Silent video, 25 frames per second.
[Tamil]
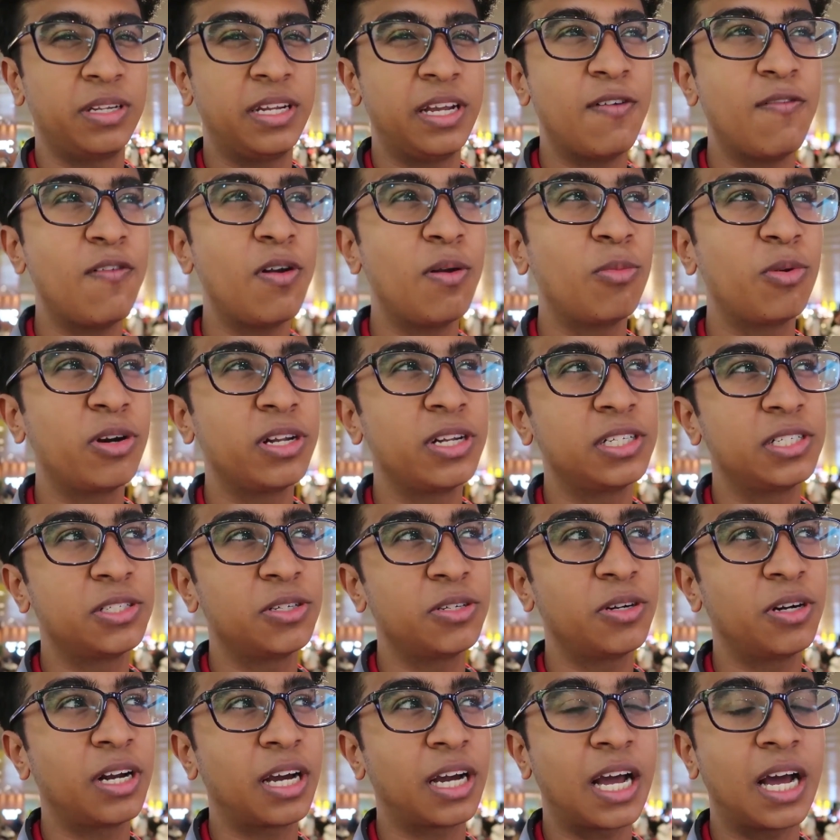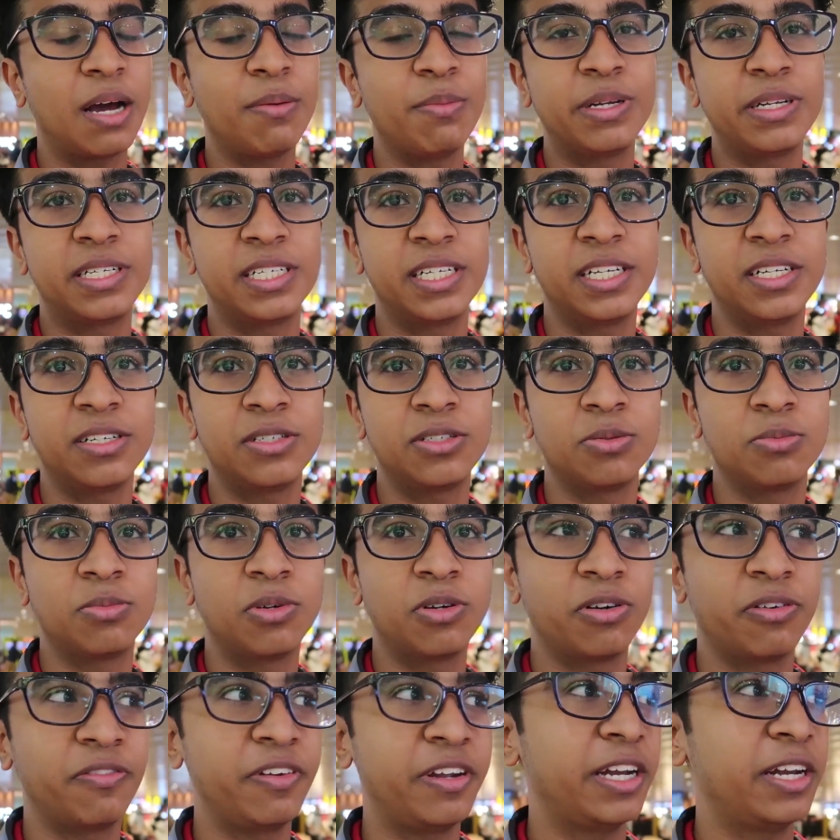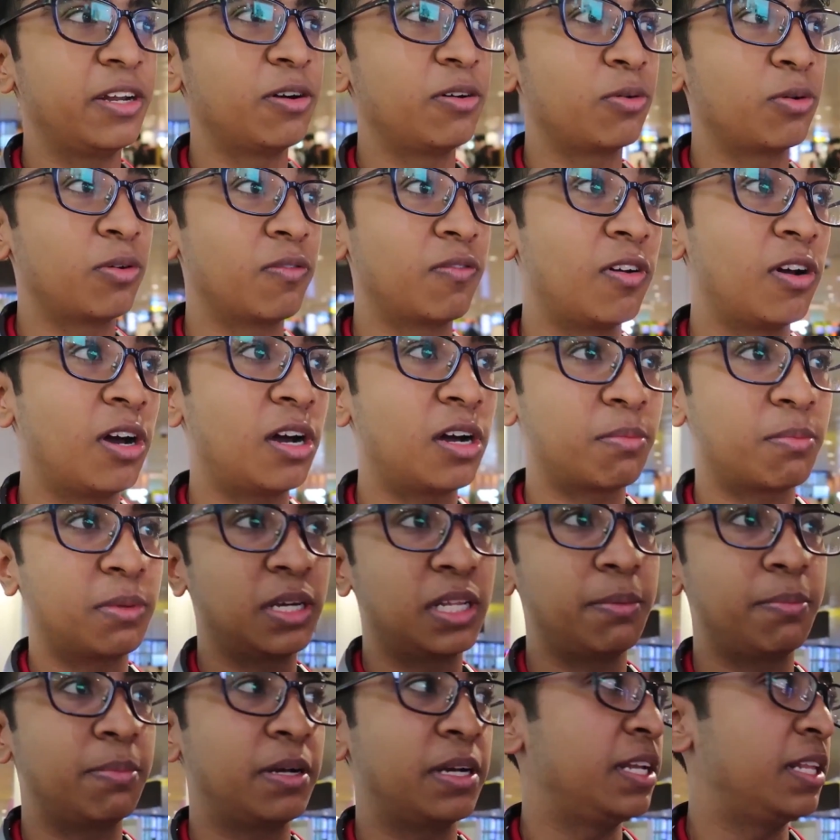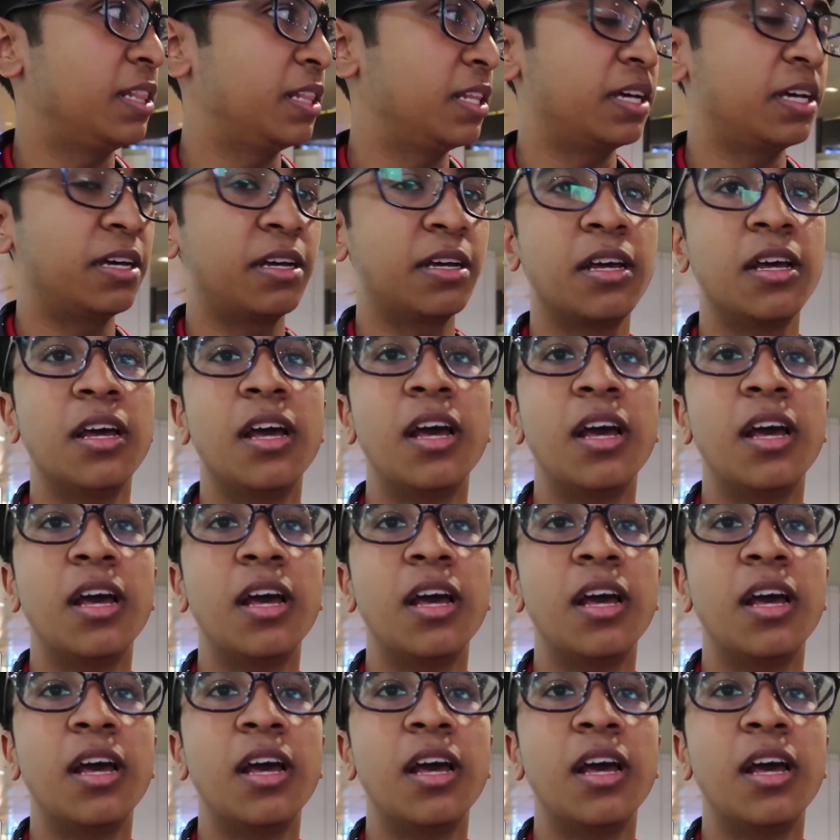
எவ்வளோ முடிஞ்சோ நான் காமிச்சேன் சும்மா ஒரு வீடியோ ஒரு பிளாக் மாதிரி பண்ணியிருந்தேன்